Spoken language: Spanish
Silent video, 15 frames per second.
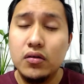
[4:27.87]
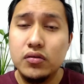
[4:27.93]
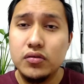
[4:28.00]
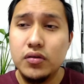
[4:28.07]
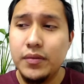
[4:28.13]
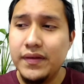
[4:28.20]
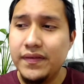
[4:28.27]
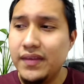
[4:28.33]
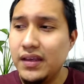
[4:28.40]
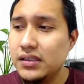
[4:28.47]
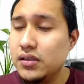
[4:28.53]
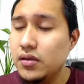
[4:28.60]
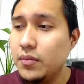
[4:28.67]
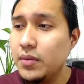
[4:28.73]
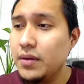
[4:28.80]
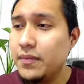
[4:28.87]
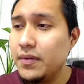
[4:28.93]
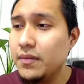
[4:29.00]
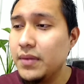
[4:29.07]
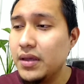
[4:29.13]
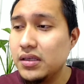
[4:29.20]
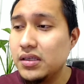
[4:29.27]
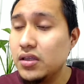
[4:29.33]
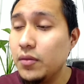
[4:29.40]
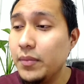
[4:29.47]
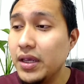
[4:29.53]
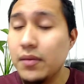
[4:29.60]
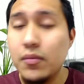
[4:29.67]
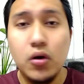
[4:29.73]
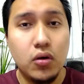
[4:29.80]
los 90, si no me, si no
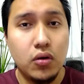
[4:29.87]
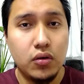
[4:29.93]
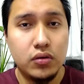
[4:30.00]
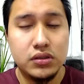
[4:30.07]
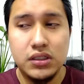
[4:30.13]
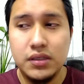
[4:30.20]
me equivoco.